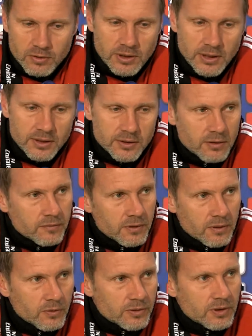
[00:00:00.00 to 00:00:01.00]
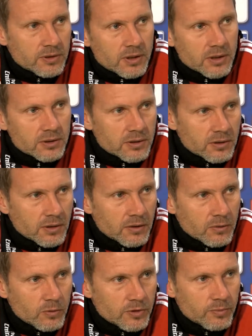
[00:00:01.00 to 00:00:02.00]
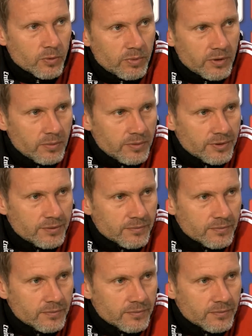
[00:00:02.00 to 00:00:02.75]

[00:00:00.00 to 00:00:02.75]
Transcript: ich gehe jetzt davon aus, dass das kein großes Problem ist.